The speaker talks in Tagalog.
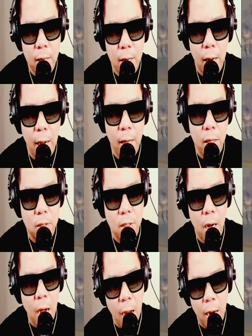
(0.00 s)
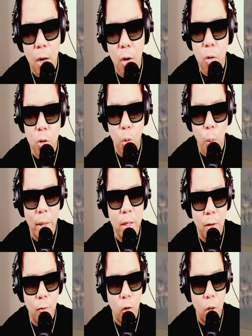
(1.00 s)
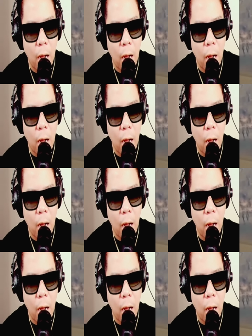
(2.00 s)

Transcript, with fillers: ng kahit isang araw o 24